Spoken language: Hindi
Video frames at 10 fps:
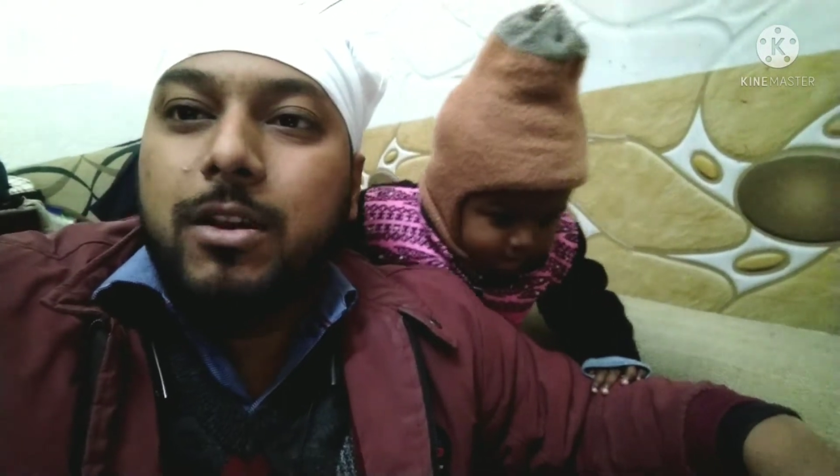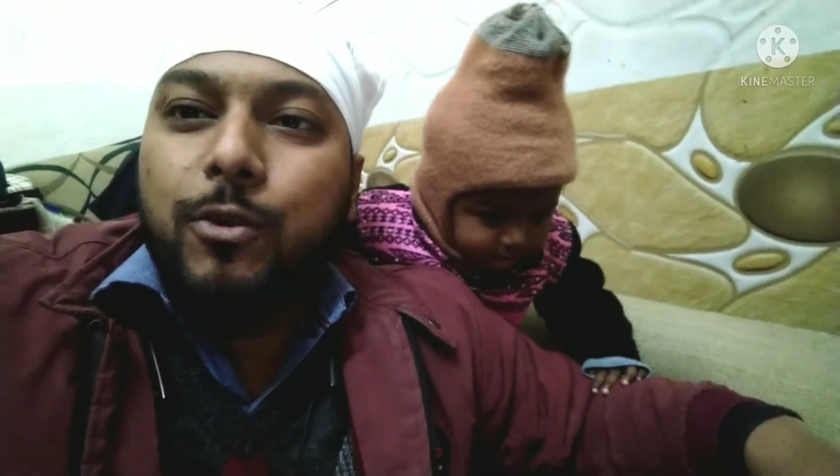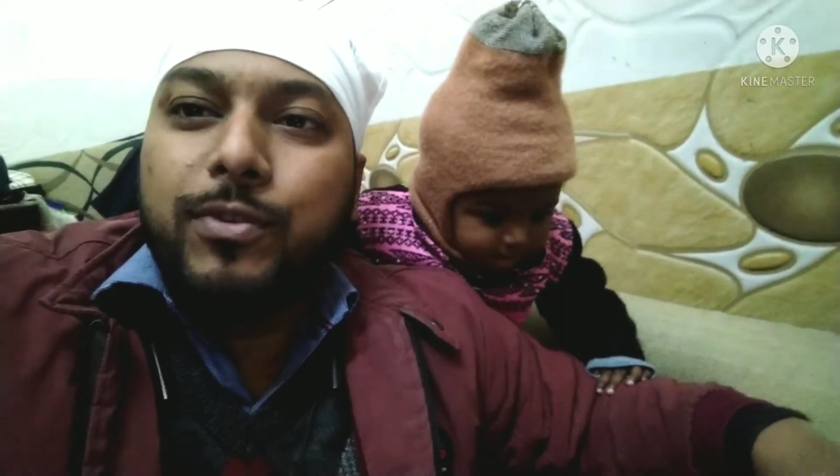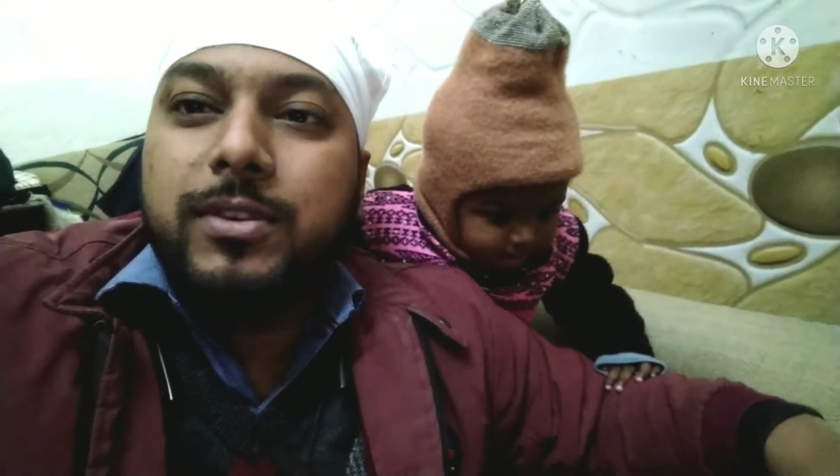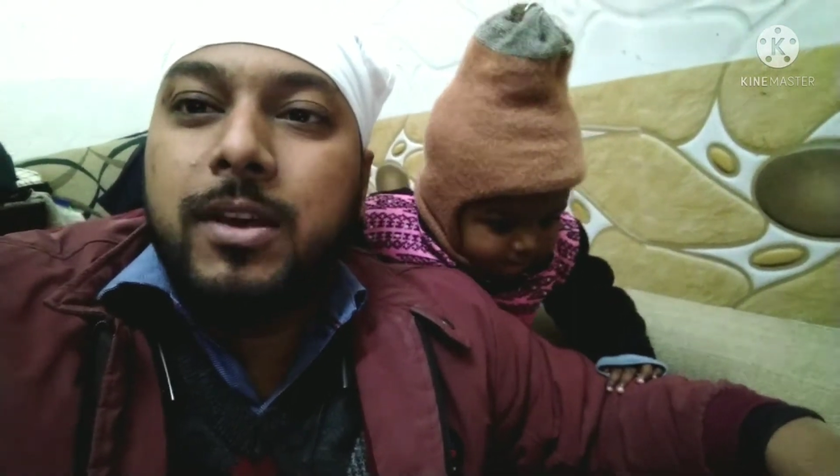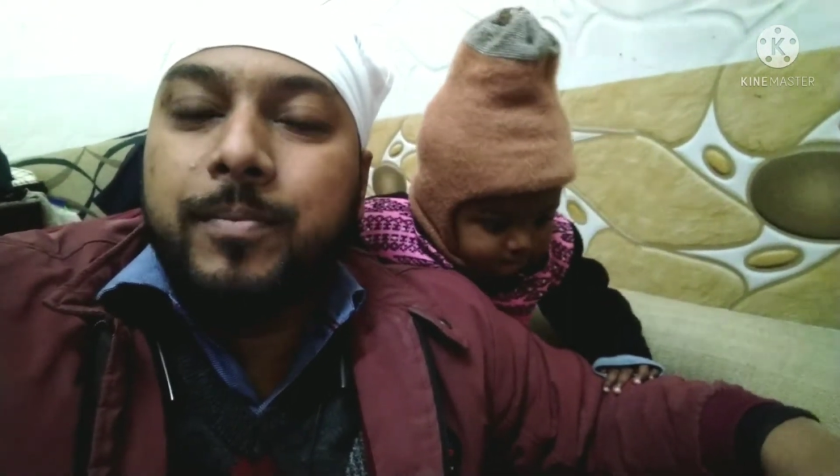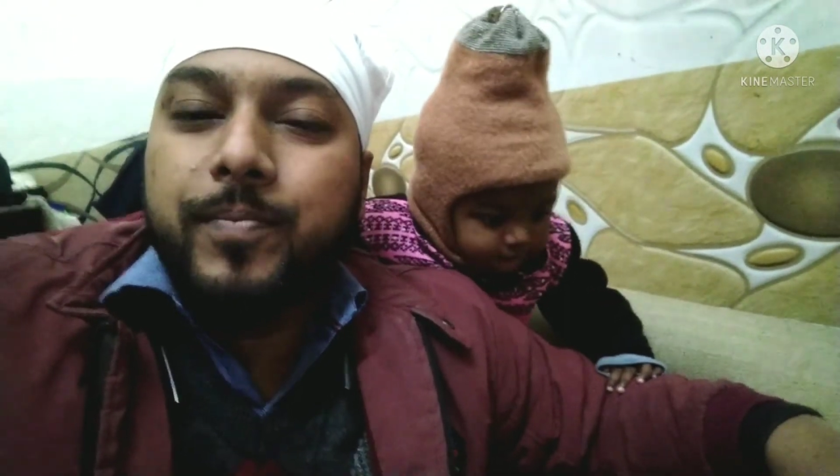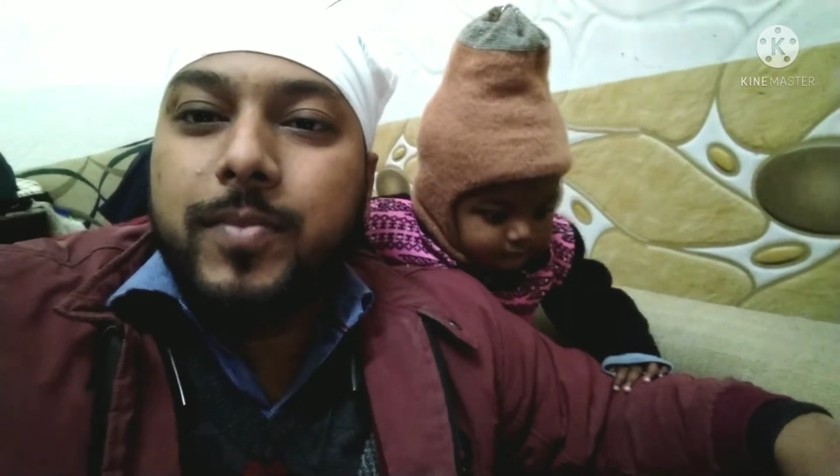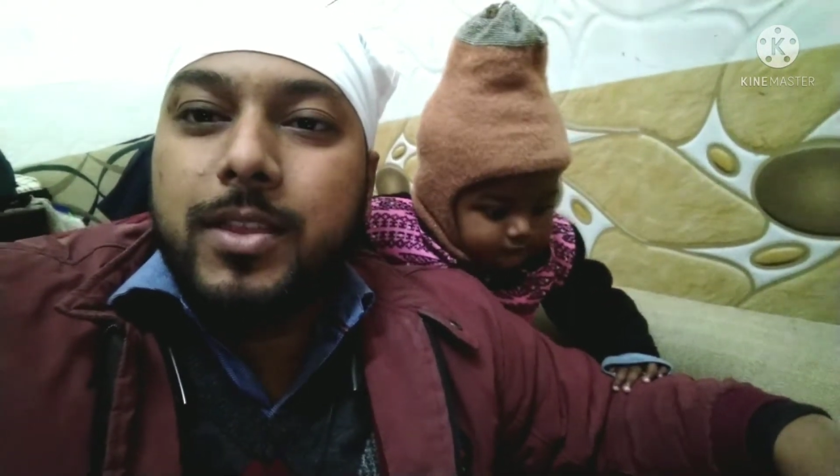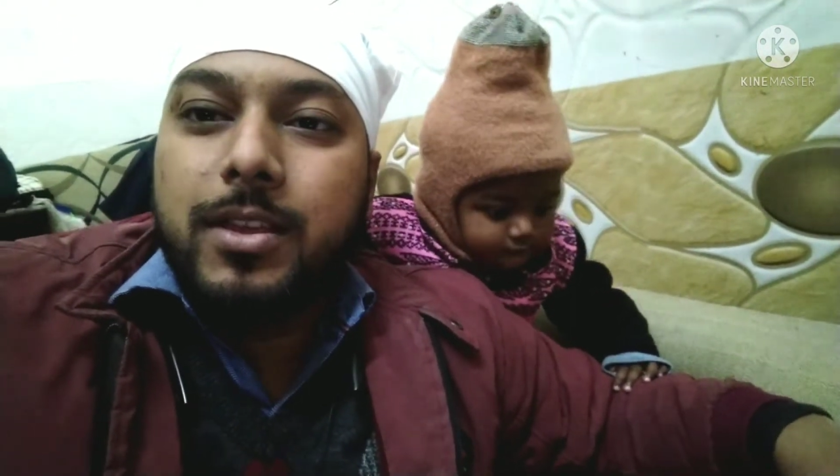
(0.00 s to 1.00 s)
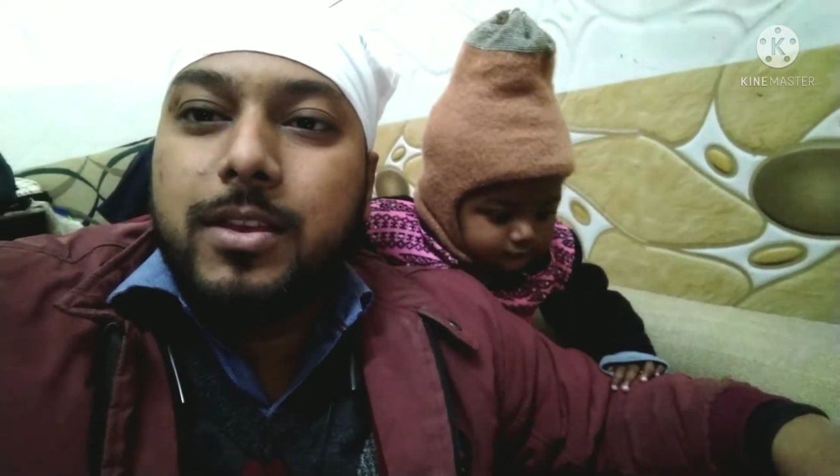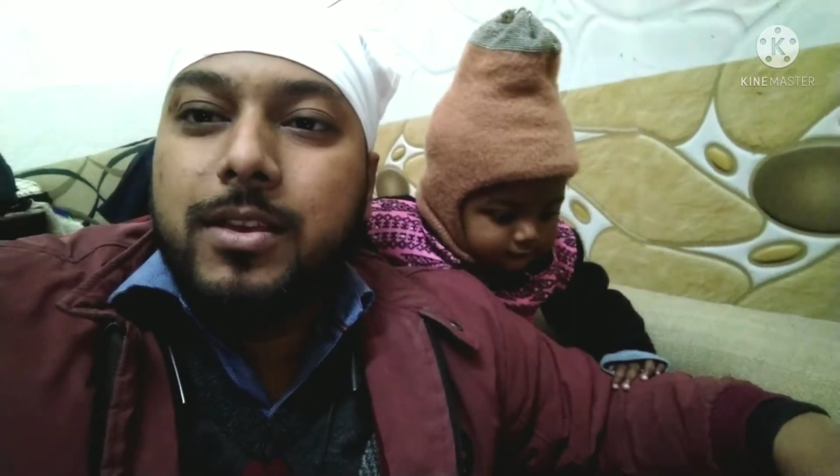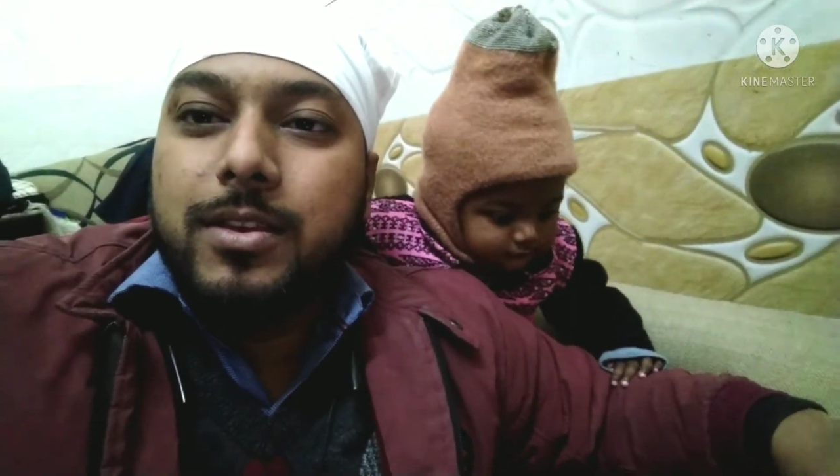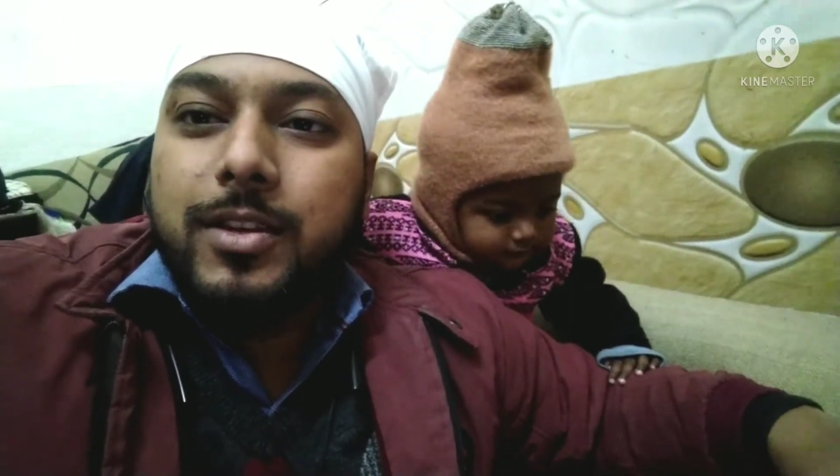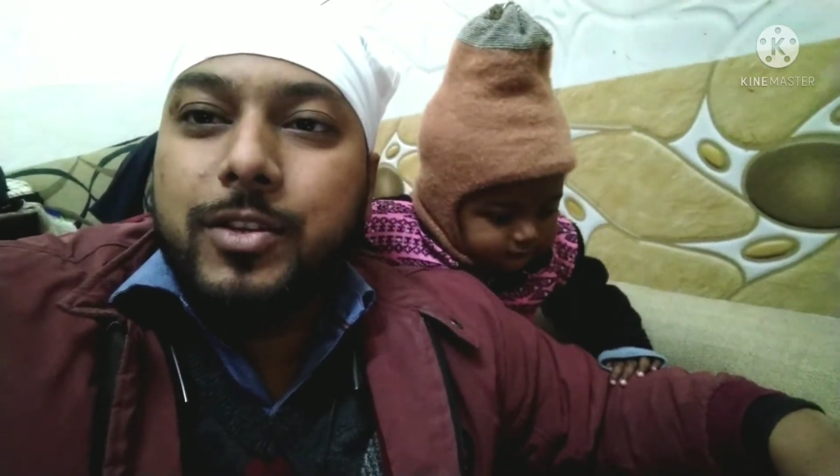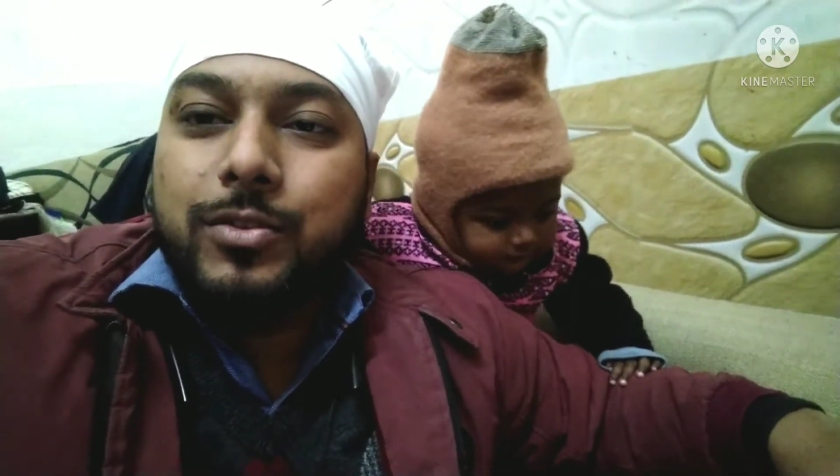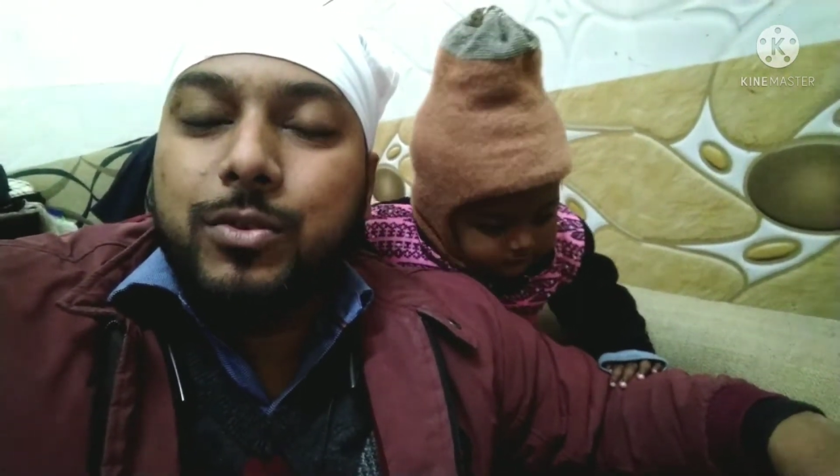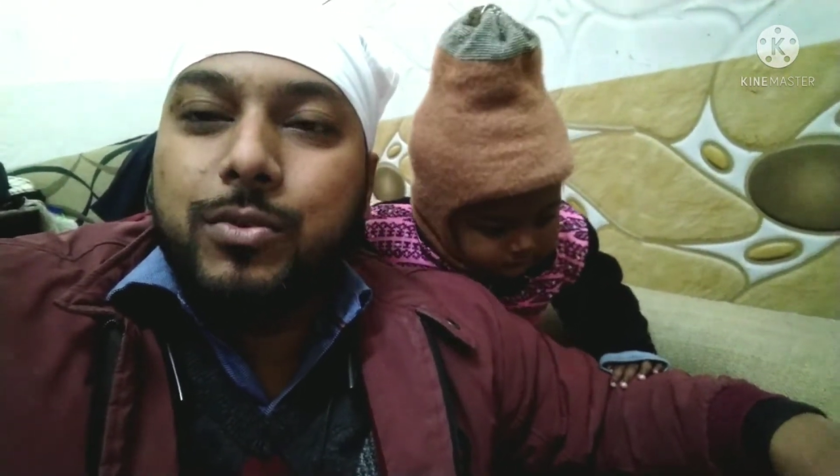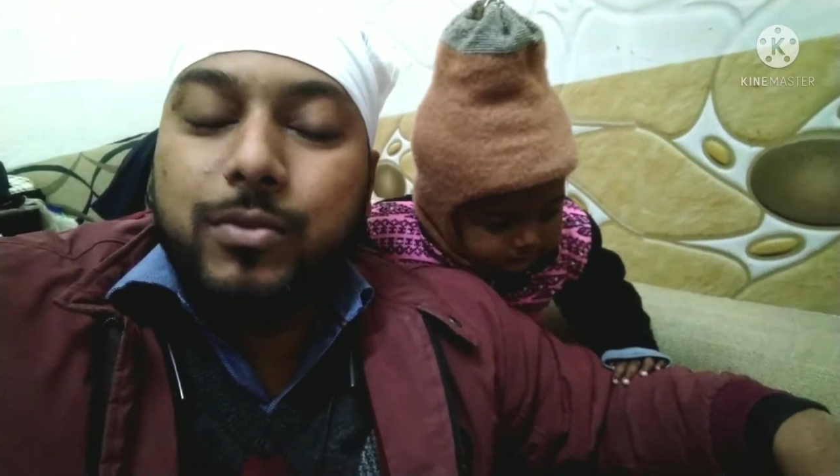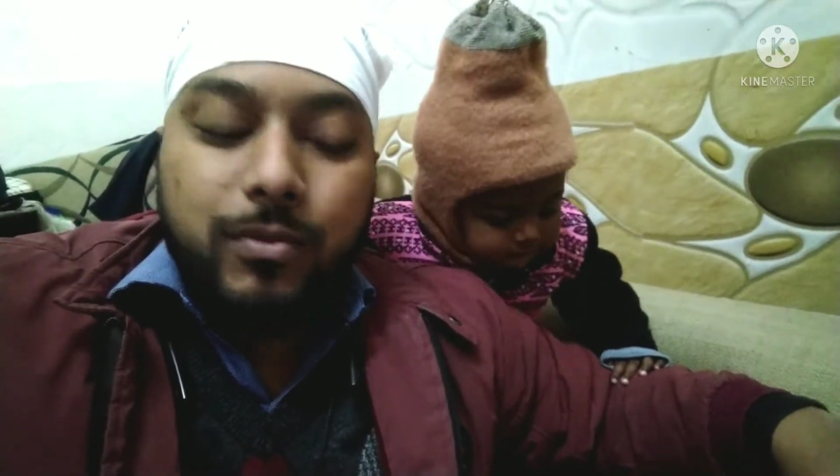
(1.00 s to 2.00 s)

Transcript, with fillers: ऑफिस का सो so,